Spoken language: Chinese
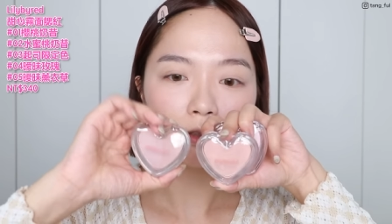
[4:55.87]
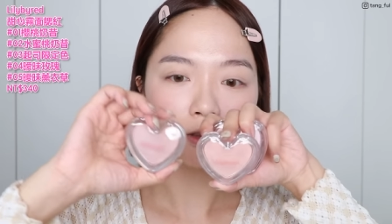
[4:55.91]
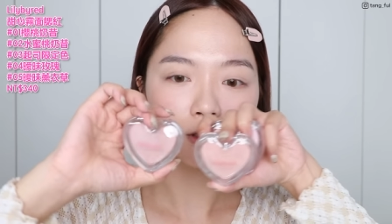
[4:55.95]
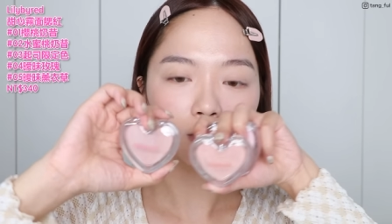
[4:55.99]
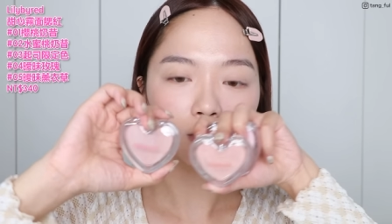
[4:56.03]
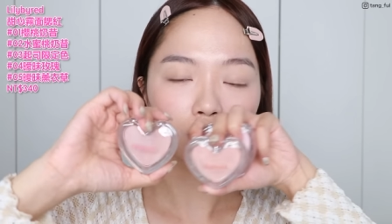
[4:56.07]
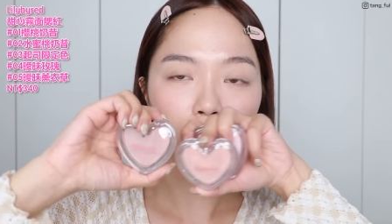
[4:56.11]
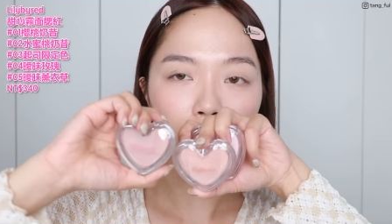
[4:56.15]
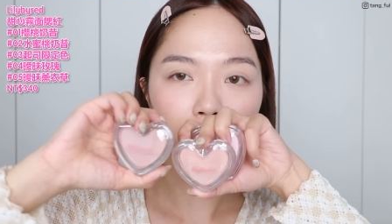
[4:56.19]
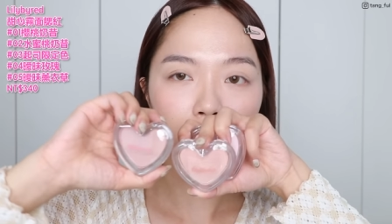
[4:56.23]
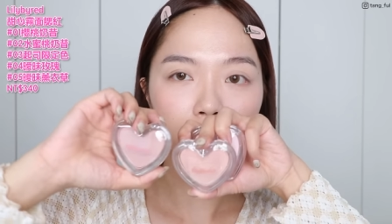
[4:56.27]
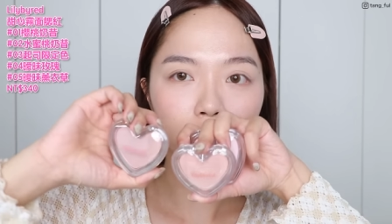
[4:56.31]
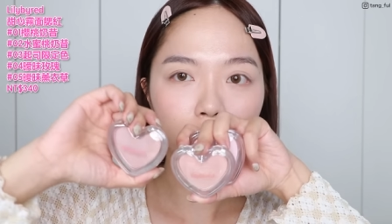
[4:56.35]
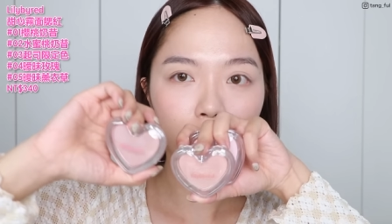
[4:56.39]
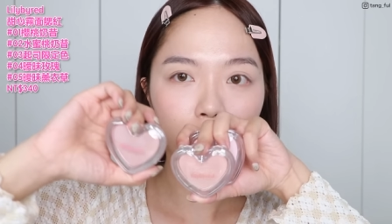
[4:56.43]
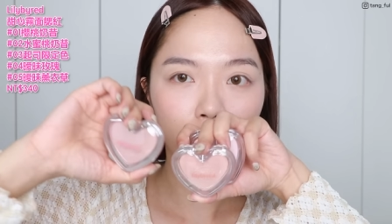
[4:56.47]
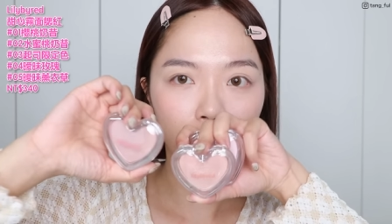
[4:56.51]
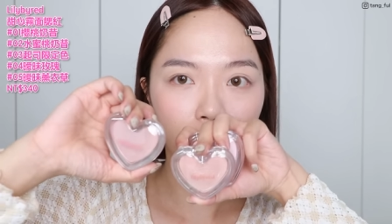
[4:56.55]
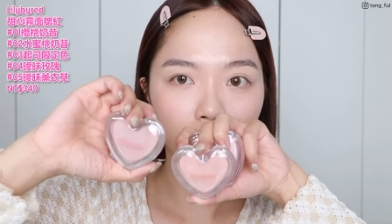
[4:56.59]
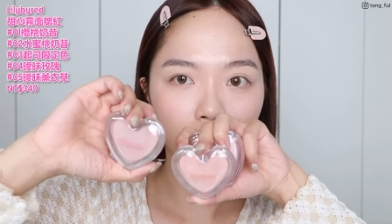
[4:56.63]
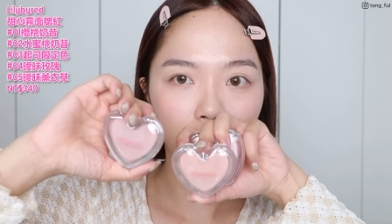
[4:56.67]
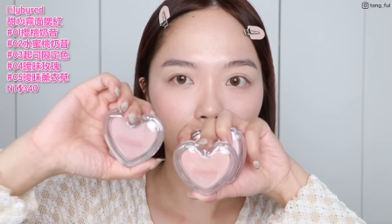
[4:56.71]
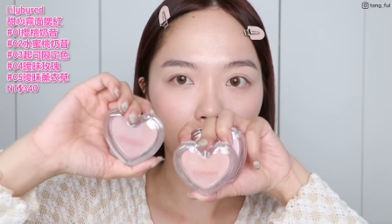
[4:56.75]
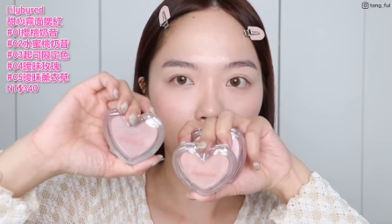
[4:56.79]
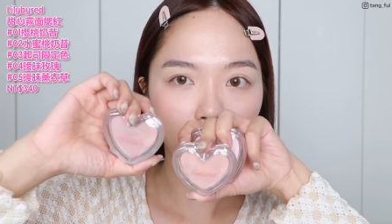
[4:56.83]
这种比较
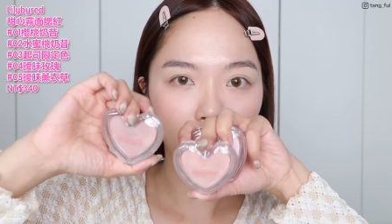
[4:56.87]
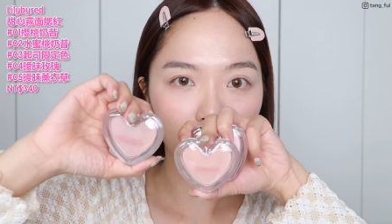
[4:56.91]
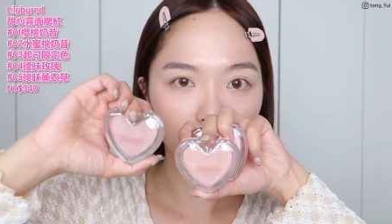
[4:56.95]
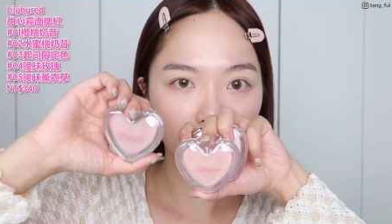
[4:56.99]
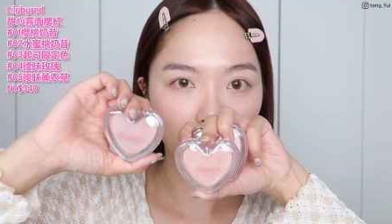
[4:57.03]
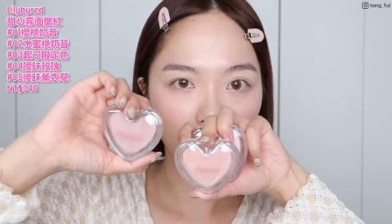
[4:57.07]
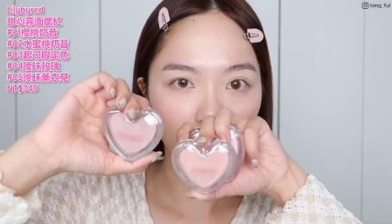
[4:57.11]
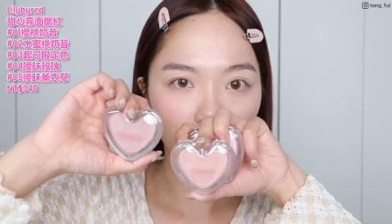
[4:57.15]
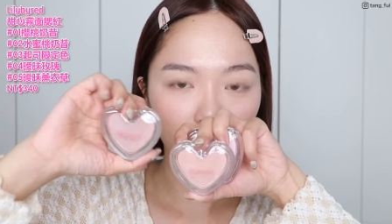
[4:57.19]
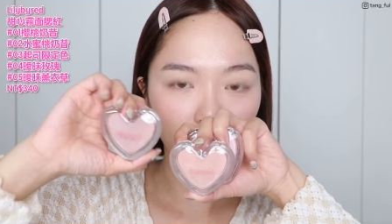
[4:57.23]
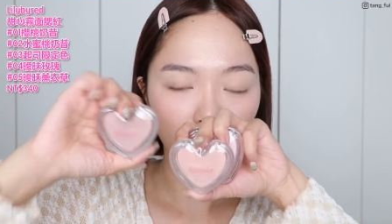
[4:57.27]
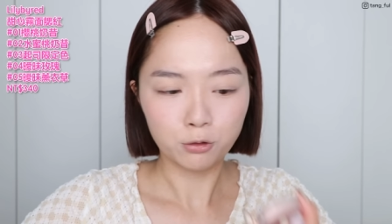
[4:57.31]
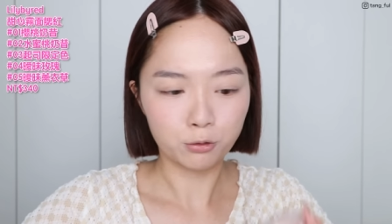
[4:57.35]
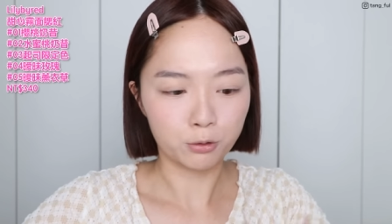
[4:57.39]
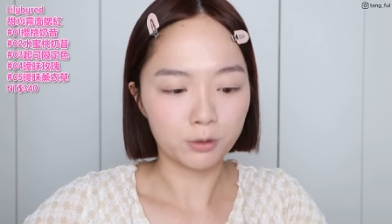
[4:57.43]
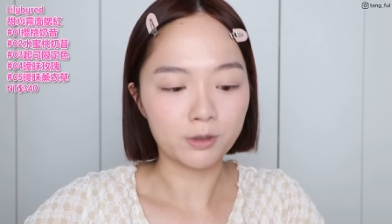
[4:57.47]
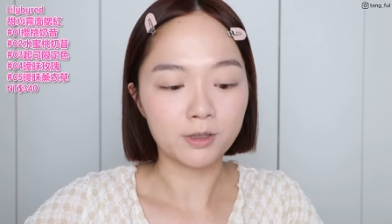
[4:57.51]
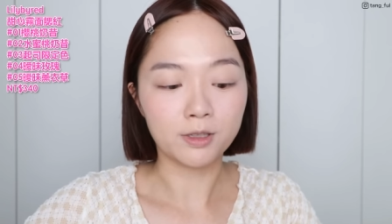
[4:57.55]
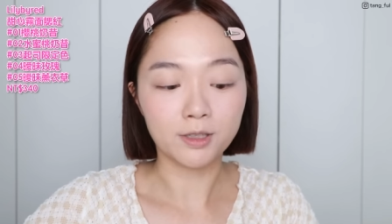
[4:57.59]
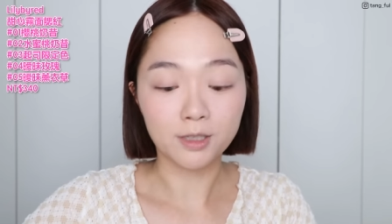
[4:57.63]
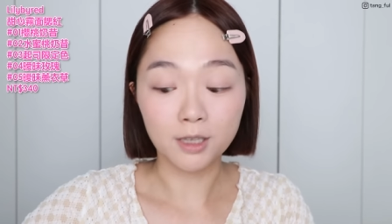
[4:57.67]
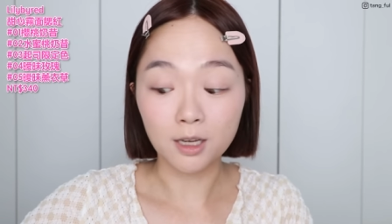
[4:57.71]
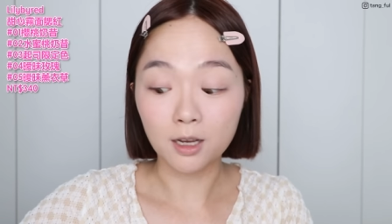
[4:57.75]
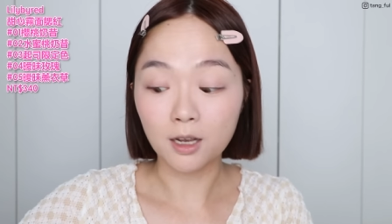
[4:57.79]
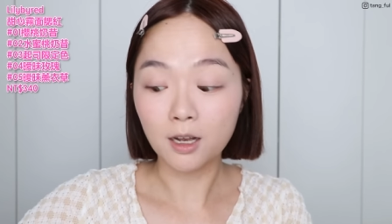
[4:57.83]
深的颜色
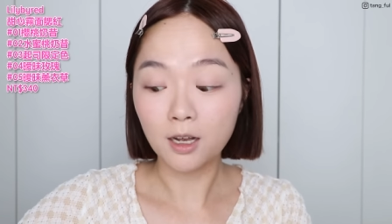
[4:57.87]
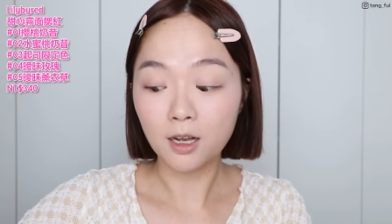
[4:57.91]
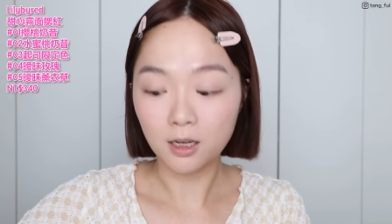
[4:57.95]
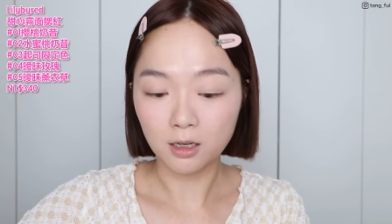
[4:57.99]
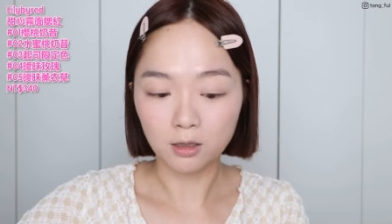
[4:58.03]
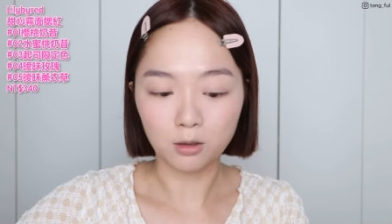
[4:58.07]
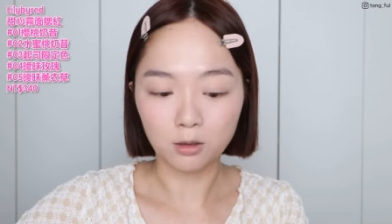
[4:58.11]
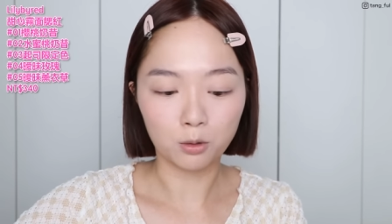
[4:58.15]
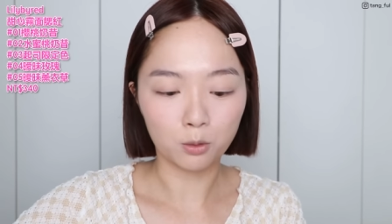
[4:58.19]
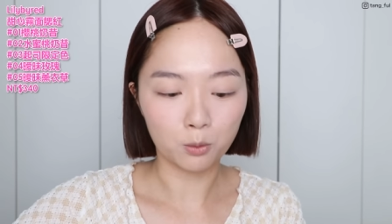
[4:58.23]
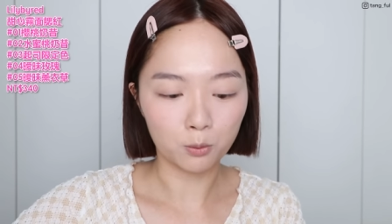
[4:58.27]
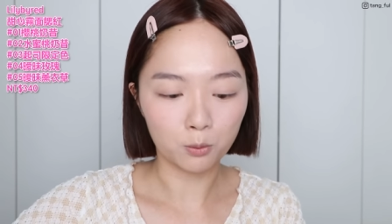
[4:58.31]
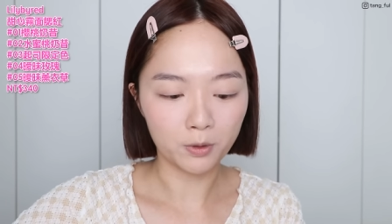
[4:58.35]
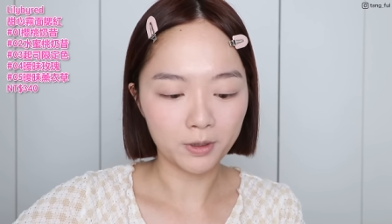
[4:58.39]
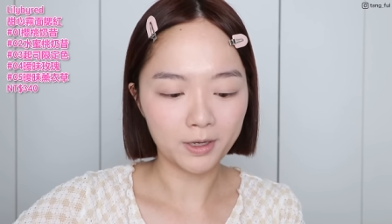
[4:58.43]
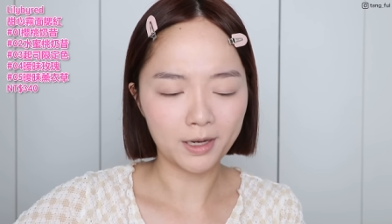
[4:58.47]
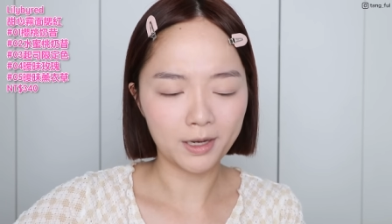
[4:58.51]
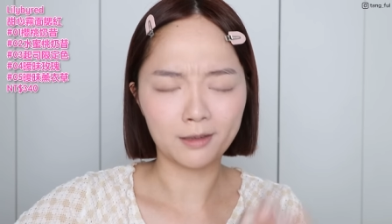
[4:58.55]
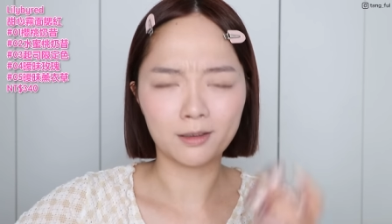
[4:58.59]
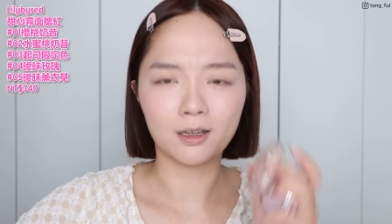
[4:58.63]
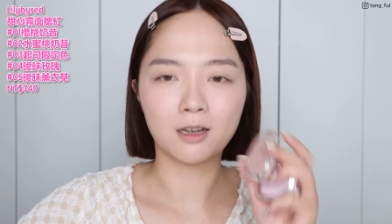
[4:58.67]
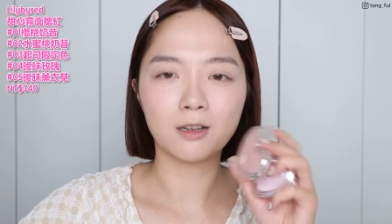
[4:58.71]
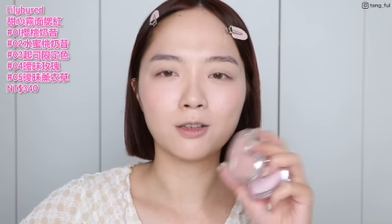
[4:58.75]
选择很多样，